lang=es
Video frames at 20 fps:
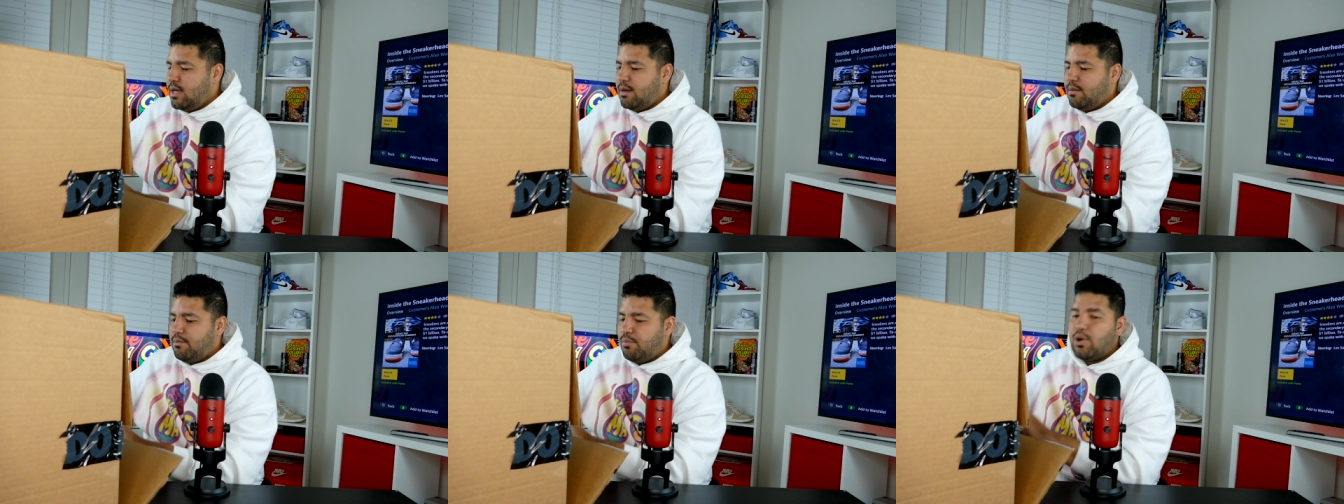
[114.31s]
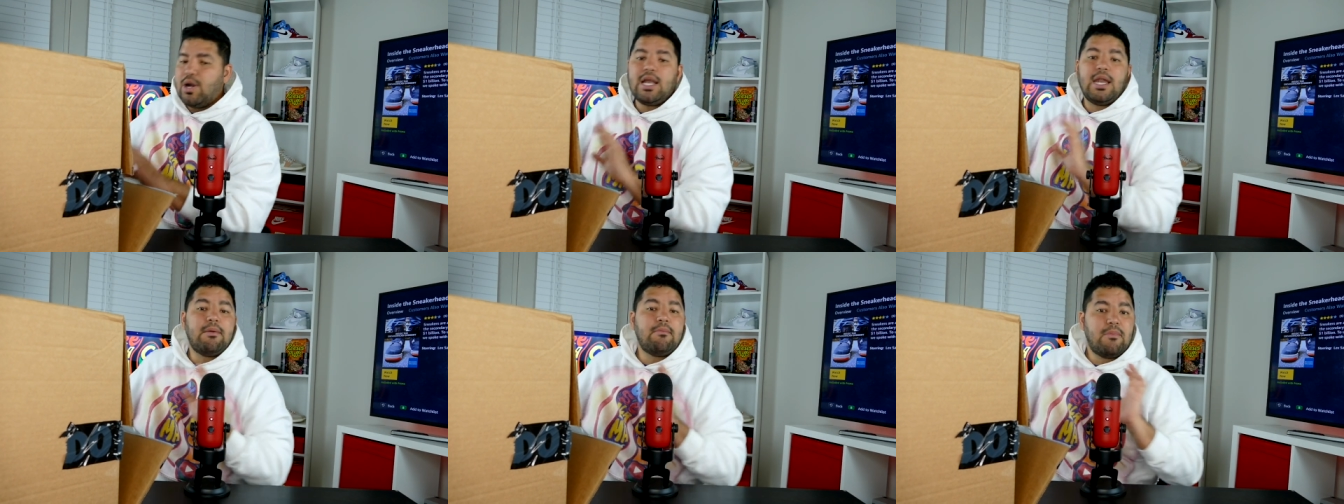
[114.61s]

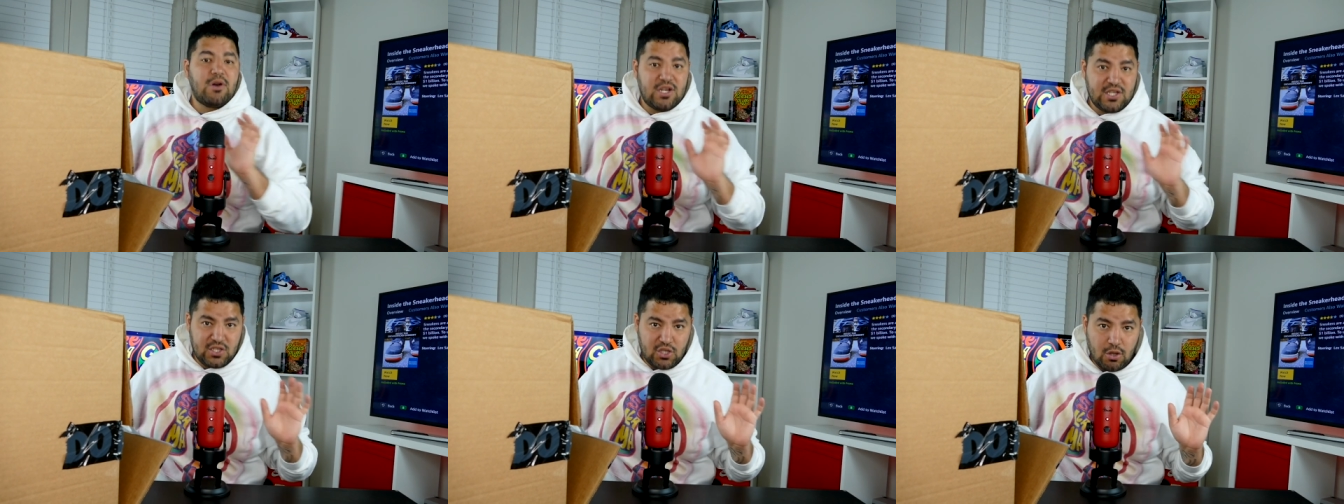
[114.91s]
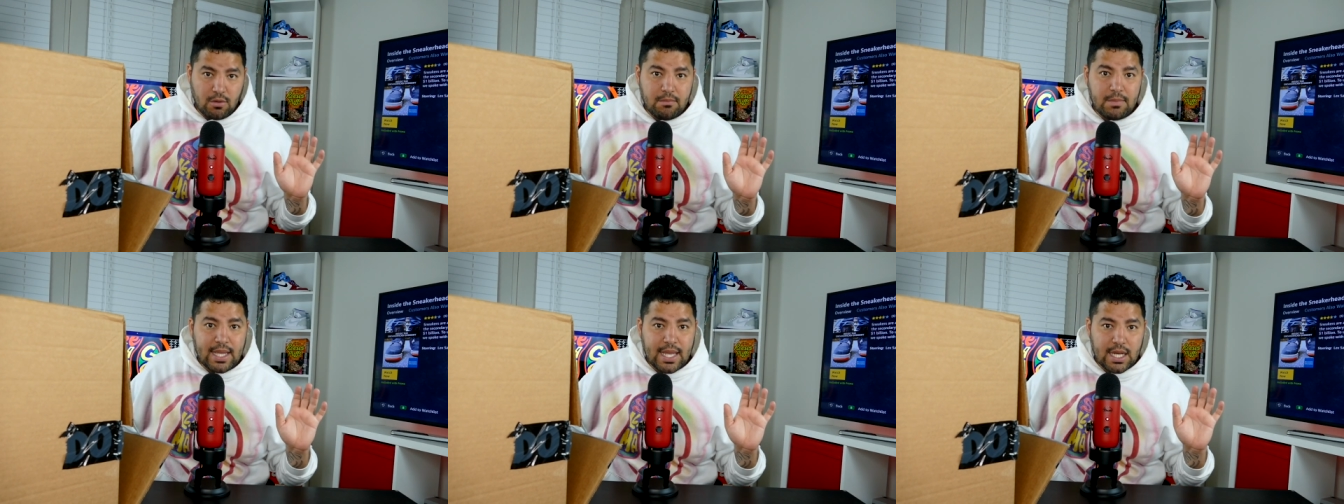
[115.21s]
pues la
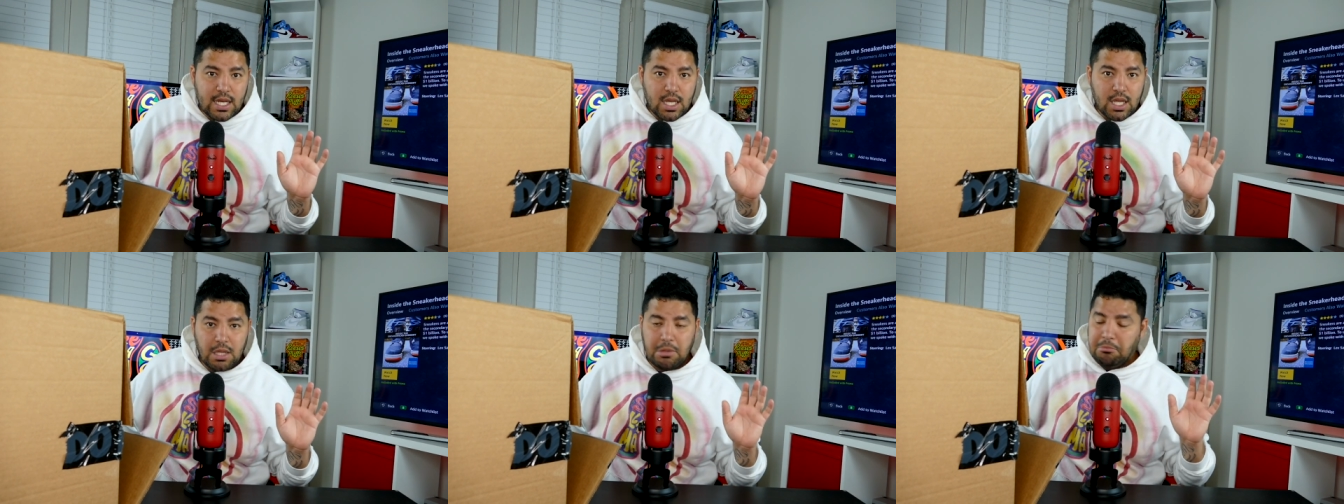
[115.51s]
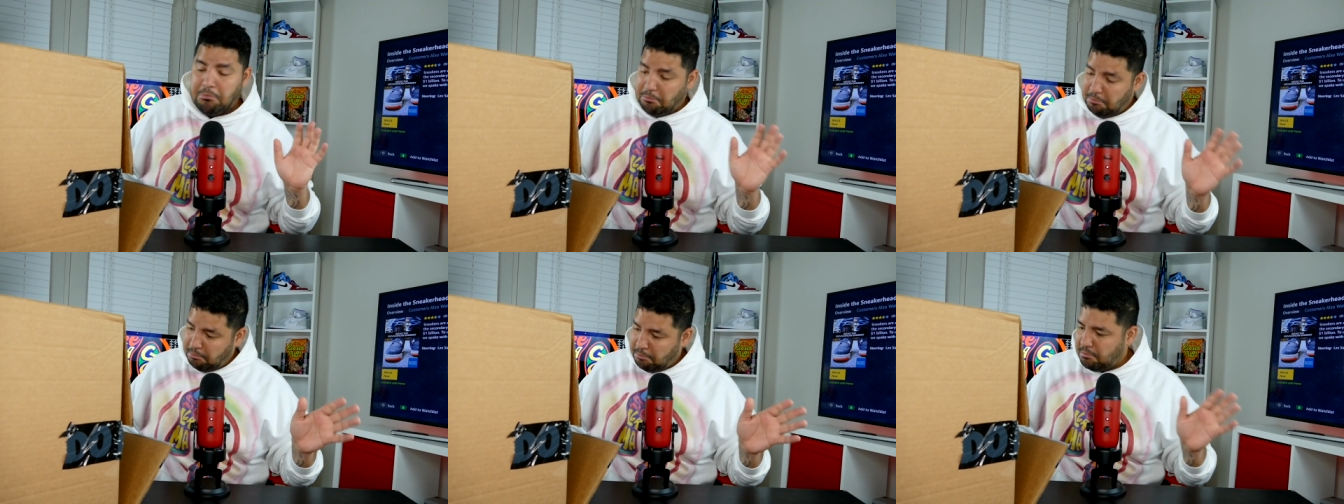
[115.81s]
inversión viene
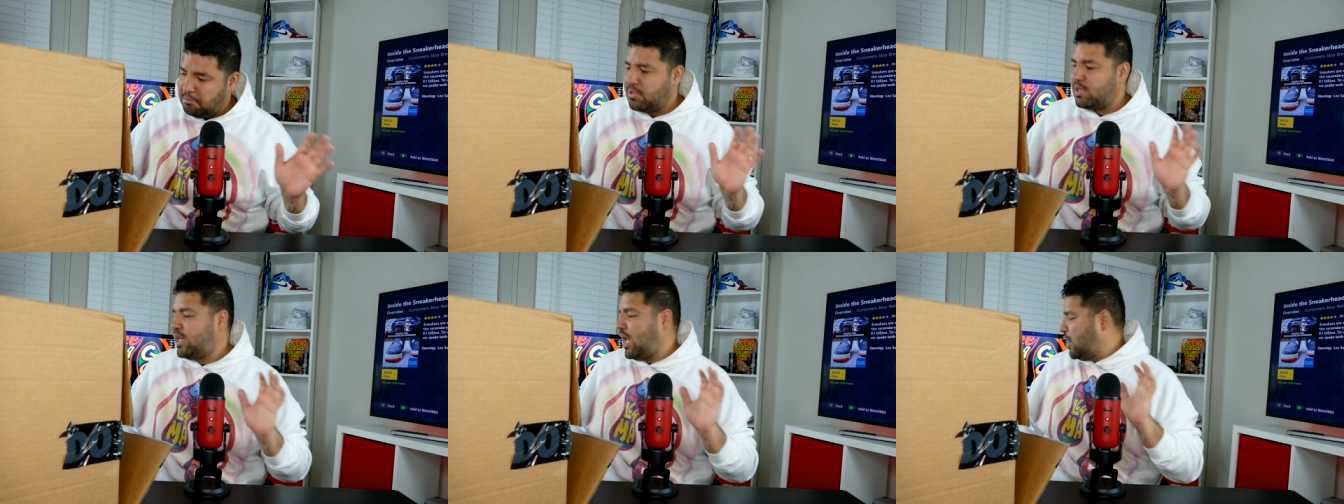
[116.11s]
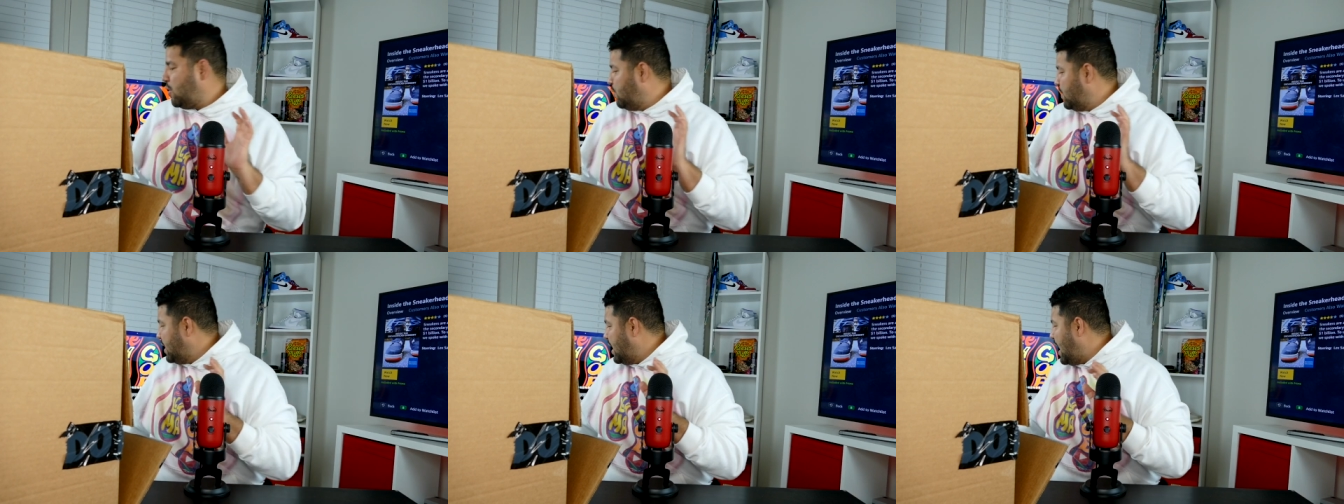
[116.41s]
a
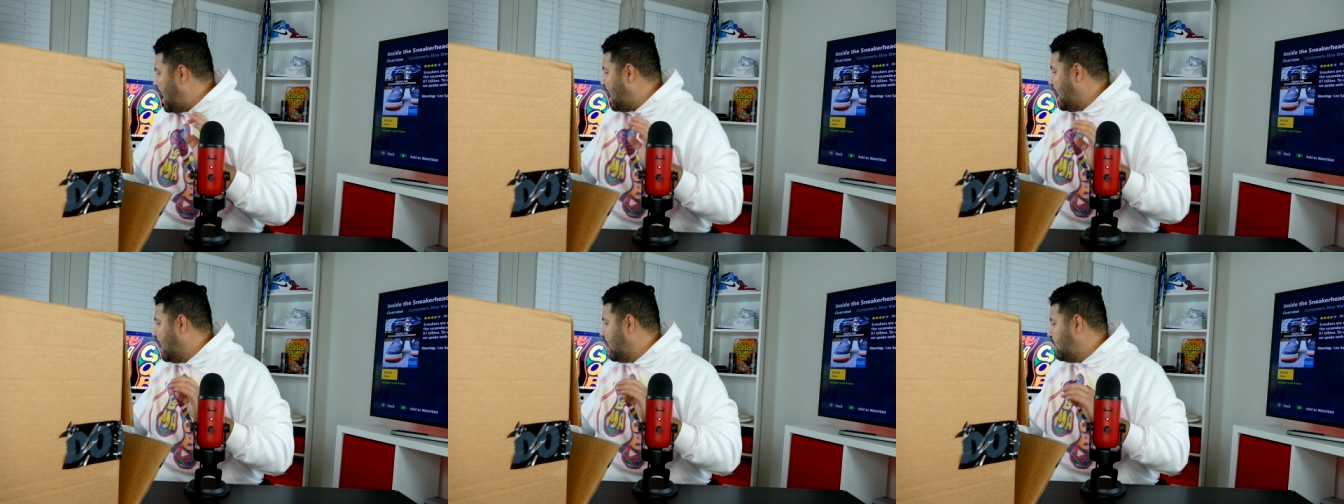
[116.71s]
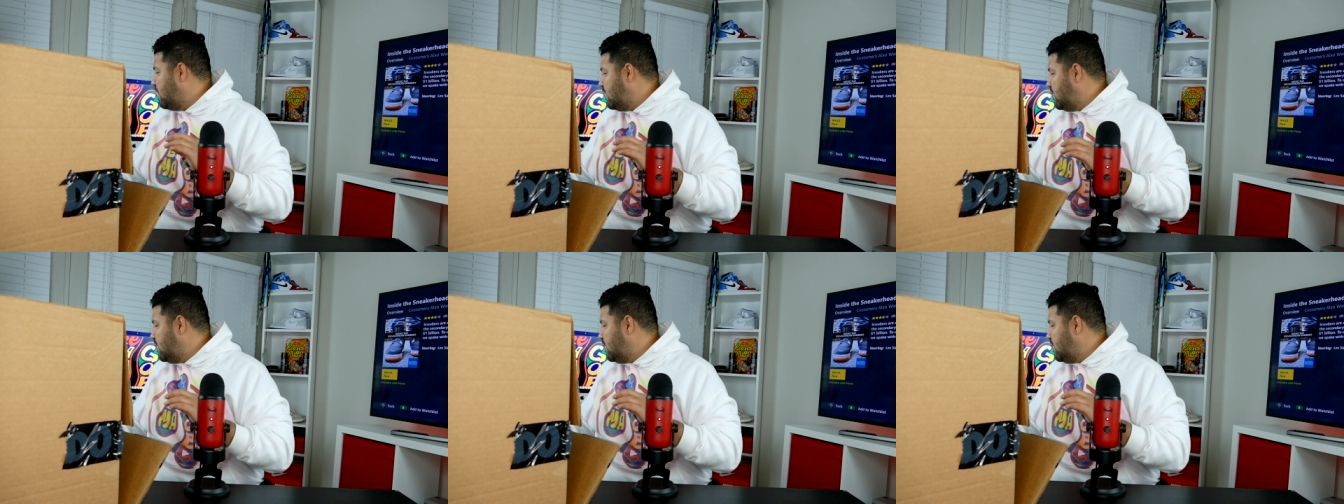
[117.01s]
cuidar.